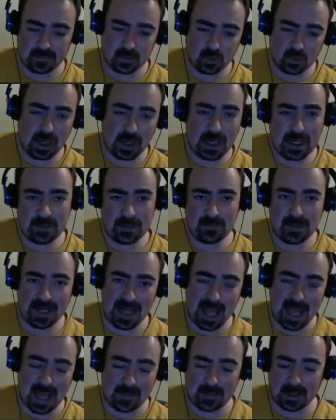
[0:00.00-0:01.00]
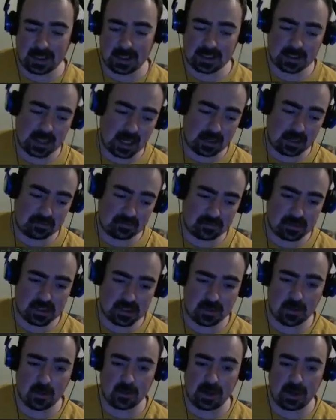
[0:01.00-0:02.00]
Due libri epic, dai,
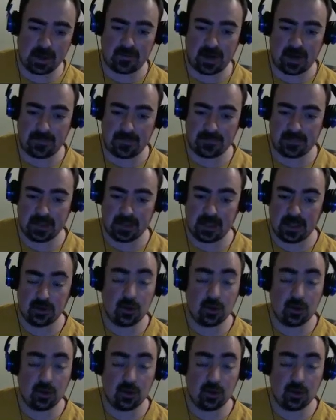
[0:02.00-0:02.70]
se può pure fa